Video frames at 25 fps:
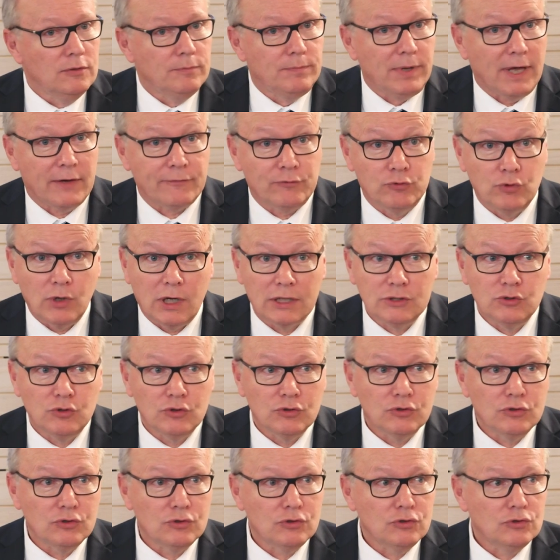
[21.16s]
parfois
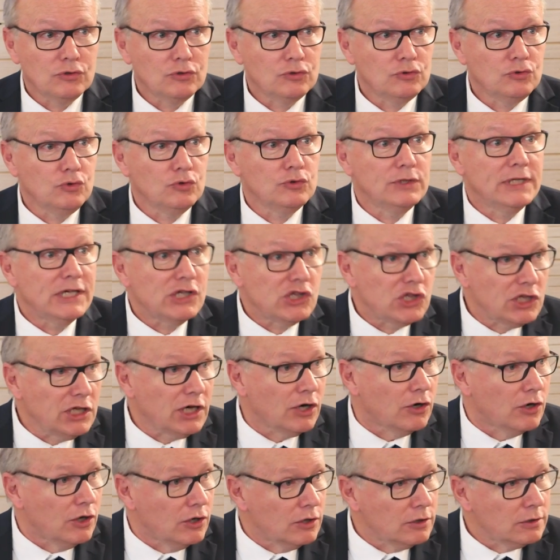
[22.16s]
de,
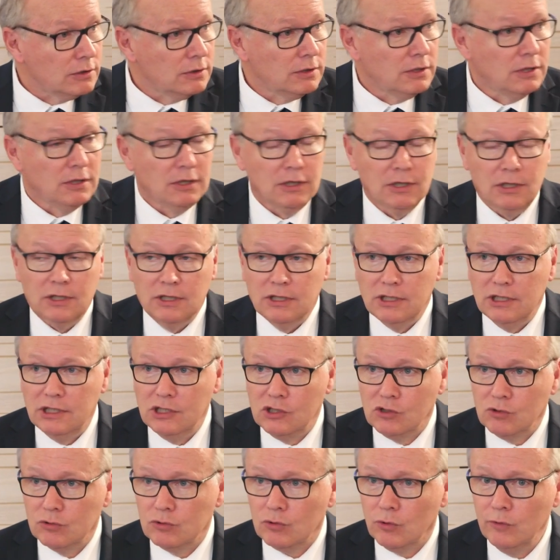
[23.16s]
déchirant.
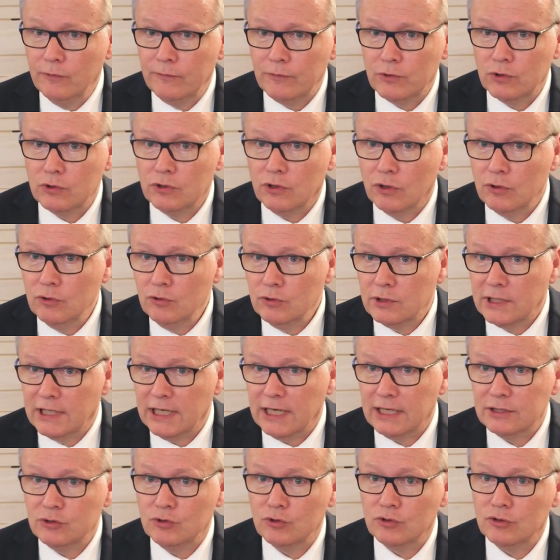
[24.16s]
Et je trouve que dans le
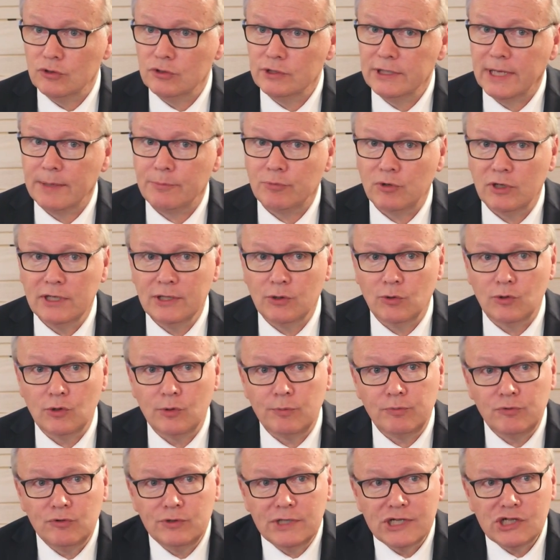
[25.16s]
cas de Napoléon,
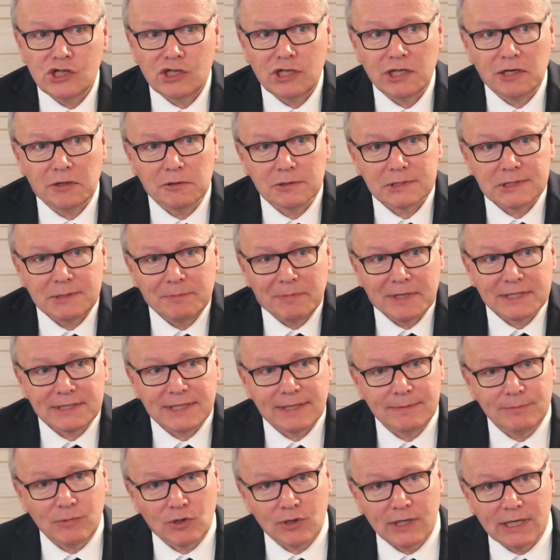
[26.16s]
le plus déchirant, c'est pas
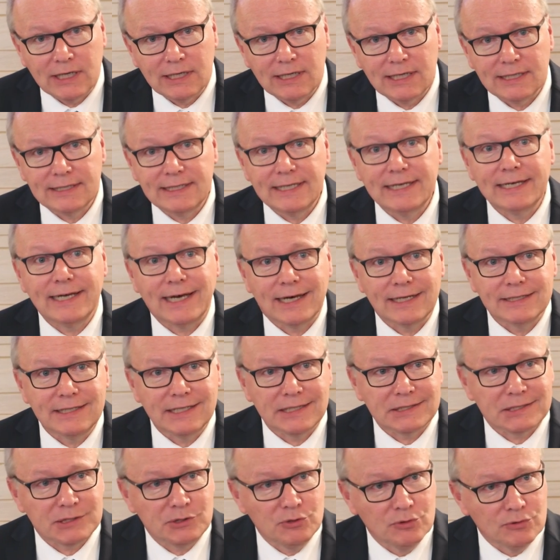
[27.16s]
tellement la,
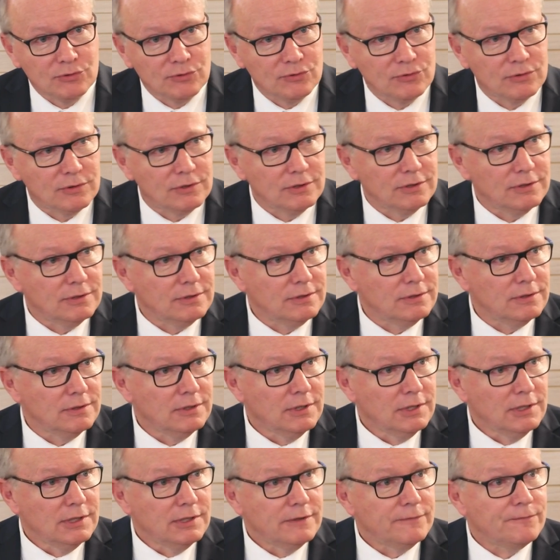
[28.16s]
dégradation
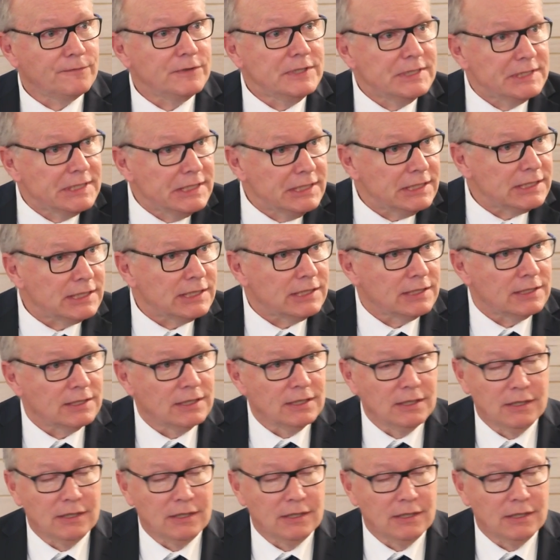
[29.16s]
physique,